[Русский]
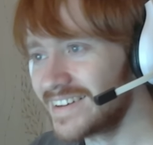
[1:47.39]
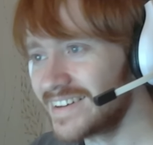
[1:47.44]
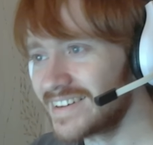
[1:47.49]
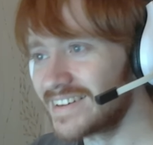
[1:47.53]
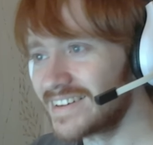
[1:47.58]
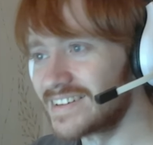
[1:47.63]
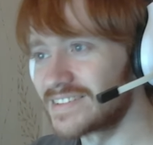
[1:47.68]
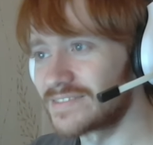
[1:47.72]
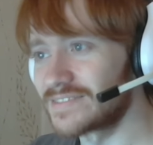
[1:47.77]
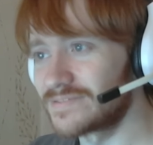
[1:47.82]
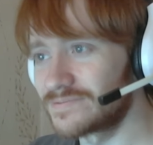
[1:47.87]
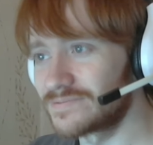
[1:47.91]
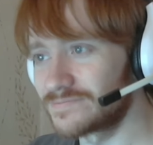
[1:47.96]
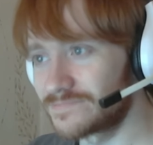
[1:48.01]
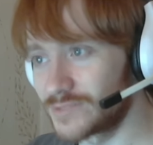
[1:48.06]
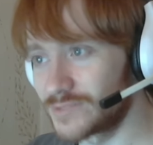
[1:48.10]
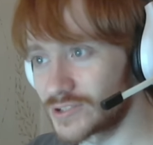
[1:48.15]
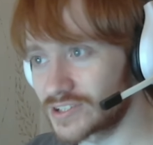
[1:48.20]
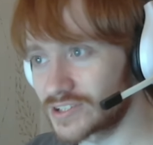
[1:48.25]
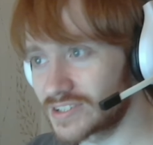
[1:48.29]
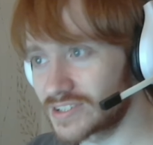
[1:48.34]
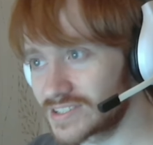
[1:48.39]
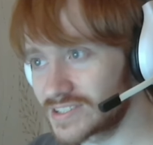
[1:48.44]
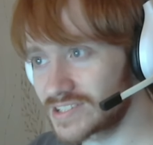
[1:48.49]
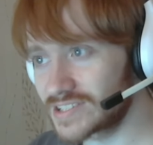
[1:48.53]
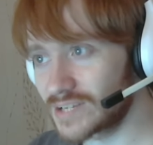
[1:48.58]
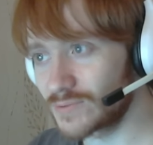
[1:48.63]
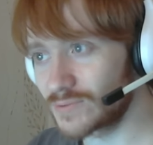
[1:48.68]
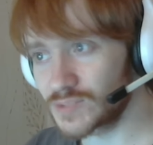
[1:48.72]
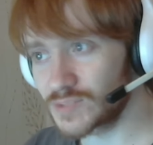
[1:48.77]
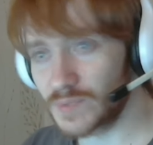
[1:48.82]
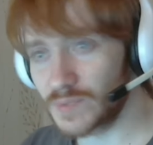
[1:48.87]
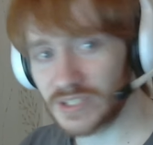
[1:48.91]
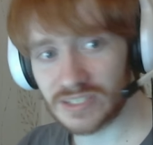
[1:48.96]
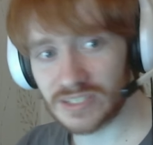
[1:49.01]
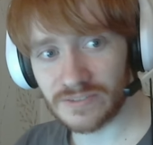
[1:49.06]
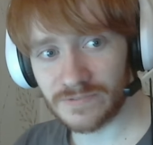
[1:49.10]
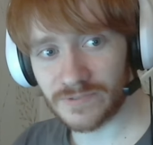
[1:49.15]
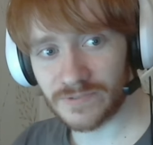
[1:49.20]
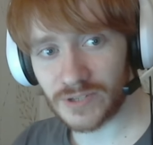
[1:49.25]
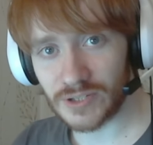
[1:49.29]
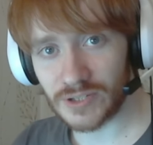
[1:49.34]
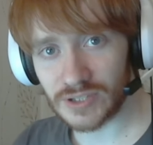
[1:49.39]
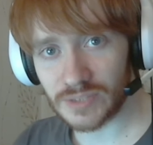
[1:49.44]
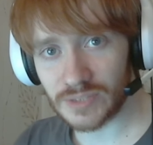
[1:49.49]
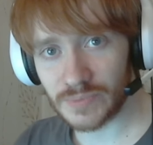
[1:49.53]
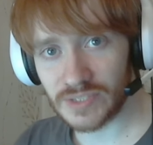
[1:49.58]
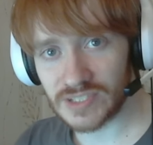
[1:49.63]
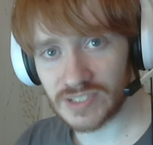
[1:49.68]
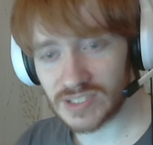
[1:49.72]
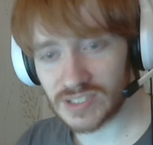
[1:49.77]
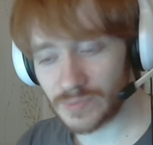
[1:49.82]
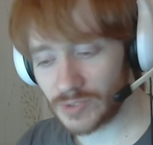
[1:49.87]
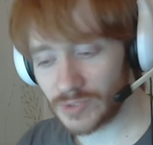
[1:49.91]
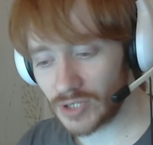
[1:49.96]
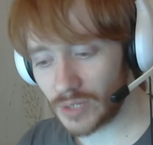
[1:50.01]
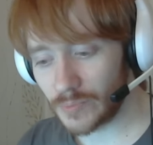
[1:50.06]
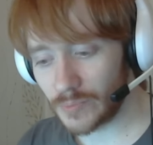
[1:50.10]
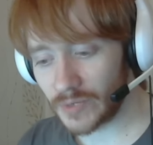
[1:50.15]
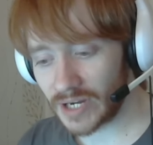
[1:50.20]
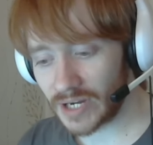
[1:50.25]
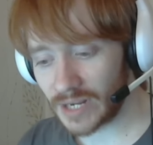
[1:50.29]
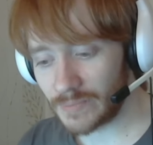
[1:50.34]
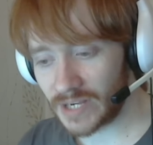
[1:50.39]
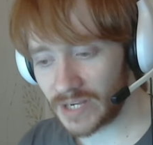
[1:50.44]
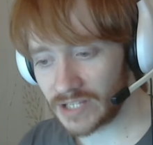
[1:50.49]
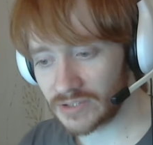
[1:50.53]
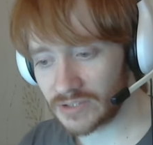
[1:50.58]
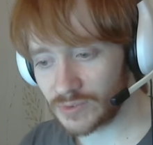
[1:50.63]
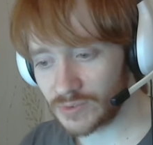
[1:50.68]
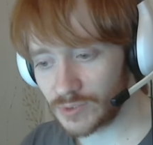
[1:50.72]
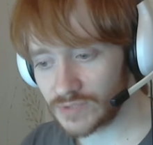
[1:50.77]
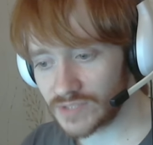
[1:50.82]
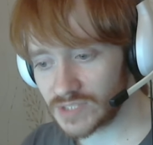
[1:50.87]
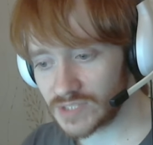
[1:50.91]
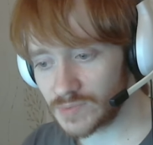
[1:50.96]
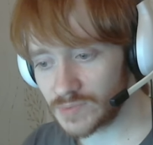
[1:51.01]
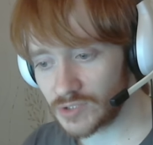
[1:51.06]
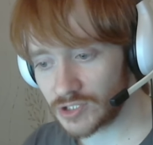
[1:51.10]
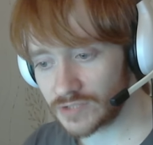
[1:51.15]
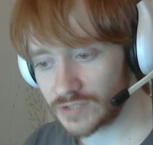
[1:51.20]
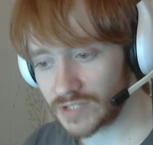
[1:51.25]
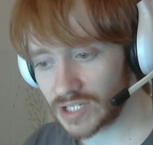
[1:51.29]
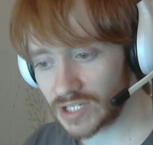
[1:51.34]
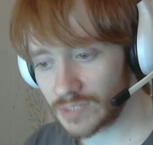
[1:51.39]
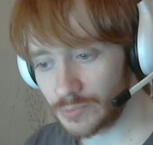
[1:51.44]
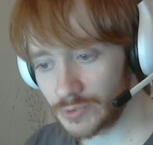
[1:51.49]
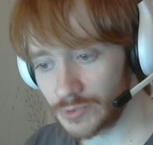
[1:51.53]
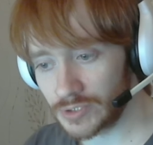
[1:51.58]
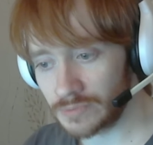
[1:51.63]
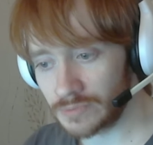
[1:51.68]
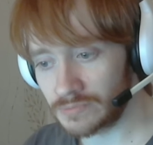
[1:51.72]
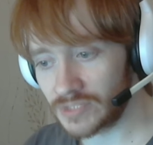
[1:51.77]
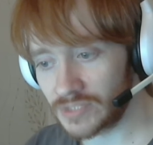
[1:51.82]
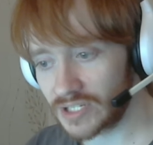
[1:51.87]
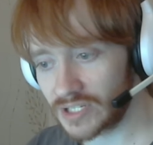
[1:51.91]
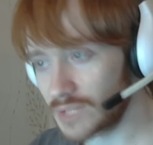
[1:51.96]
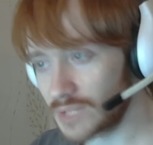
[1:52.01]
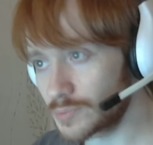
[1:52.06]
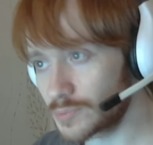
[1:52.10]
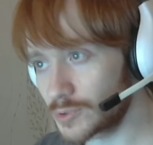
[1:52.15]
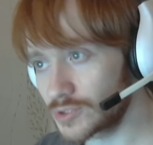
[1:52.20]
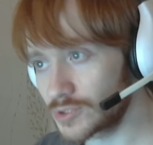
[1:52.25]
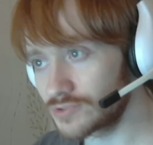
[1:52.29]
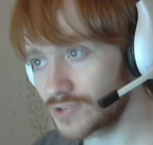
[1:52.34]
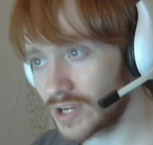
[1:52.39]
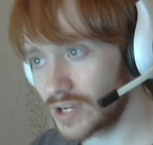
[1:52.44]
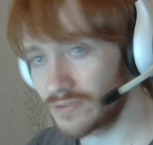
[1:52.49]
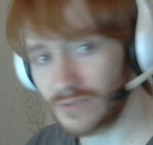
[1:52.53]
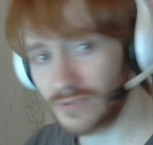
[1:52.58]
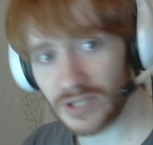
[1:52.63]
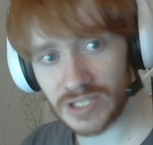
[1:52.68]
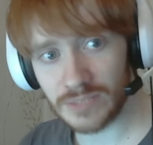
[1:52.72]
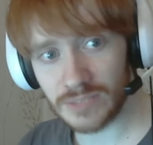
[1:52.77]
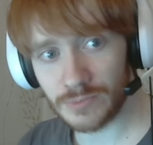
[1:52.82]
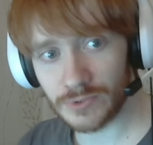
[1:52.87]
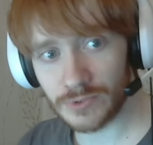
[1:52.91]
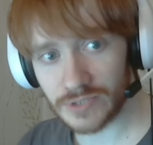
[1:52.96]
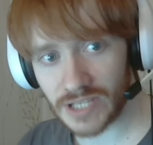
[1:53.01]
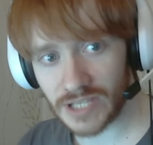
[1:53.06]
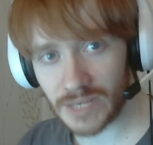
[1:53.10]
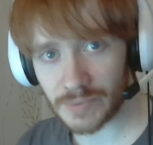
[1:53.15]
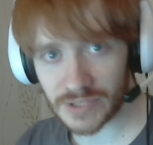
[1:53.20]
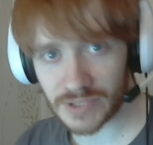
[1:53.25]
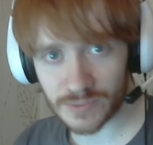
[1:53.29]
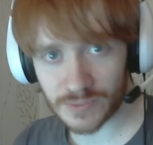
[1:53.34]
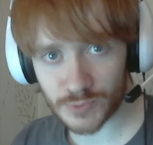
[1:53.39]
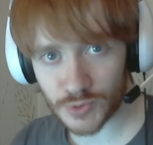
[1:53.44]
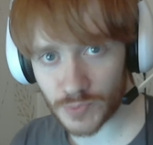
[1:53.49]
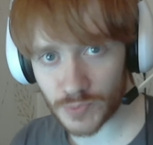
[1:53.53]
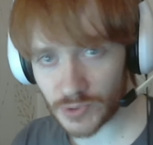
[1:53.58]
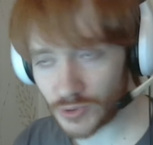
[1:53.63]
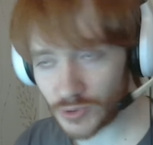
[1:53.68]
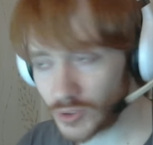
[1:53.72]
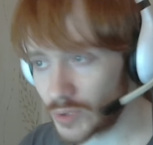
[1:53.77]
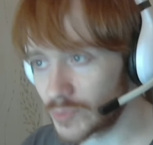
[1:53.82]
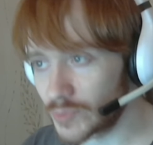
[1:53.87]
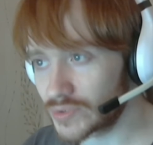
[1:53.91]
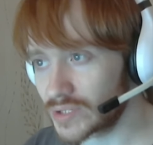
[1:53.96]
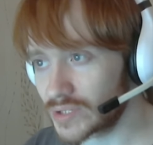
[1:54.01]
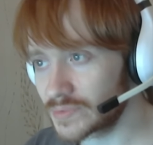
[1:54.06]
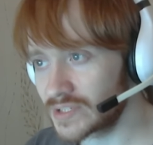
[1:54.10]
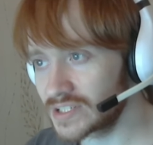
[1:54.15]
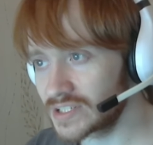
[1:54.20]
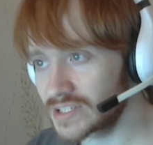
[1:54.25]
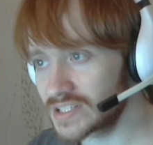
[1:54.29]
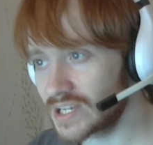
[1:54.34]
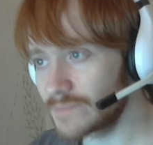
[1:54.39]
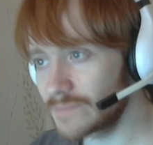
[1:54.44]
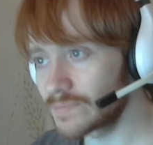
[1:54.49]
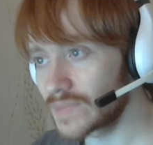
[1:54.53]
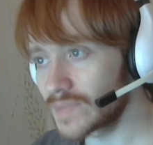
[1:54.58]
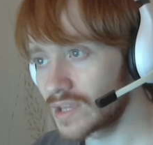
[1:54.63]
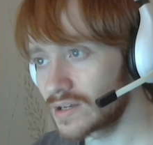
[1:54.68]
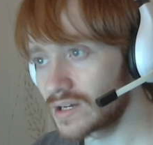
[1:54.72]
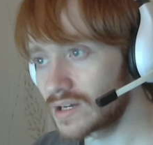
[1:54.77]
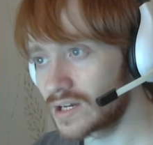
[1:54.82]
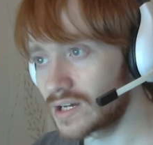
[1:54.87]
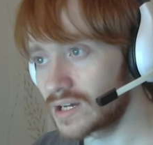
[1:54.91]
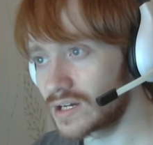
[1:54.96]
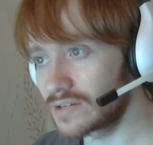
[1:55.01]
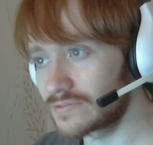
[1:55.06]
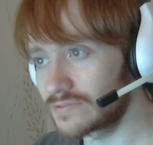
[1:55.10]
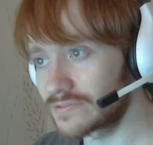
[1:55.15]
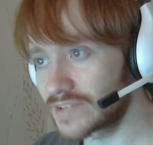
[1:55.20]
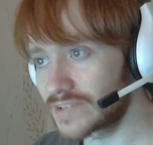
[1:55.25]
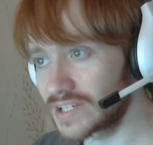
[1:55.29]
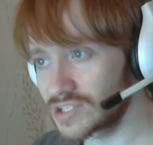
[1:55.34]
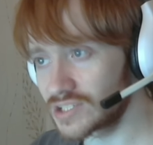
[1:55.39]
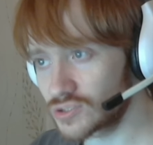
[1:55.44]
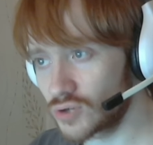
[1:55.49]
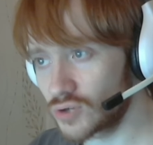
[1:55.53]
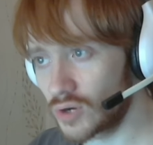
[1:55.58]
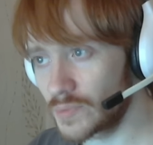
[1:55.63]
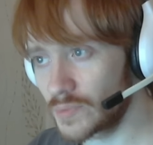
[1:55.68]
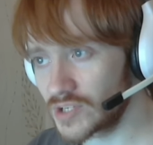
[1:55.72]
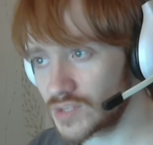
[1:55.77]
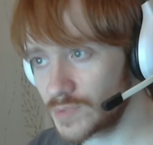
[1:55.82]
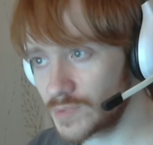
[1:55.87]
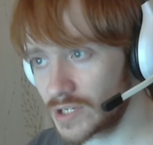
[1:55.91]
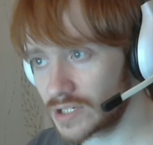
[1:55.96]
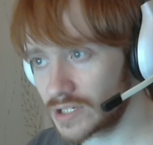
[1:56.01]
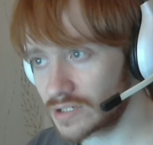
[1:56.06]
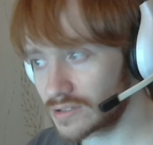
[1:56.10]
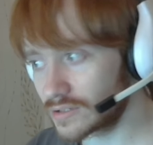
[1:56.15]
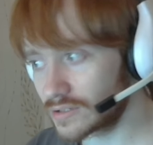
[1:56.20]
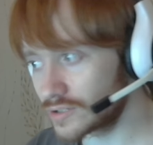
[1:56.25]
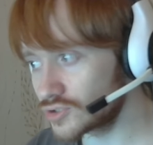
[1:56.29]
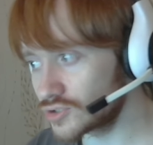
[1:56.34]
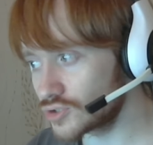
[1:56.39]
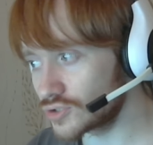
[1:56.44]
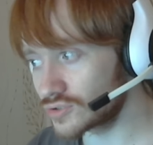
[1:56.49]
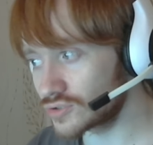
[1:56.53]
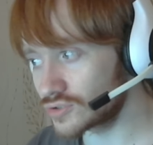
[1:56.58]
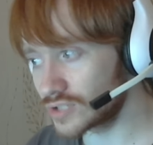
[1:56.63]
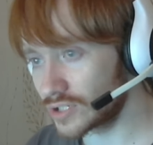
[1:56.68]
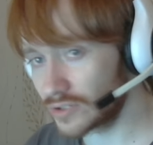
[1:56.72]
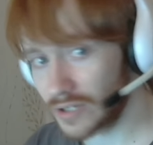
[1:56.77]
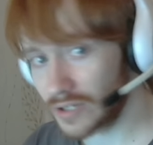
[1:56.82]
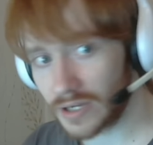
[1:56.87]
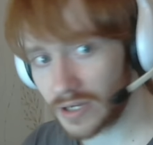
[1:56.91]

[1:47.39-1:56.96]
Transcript: А, вот, э, Star Wars Battlefront мы соберем команду из 8 человек и будем играть против кого-нибудь, да, потому что по-другому там нельзя. А в CSGO матчмейкинг, что это такое?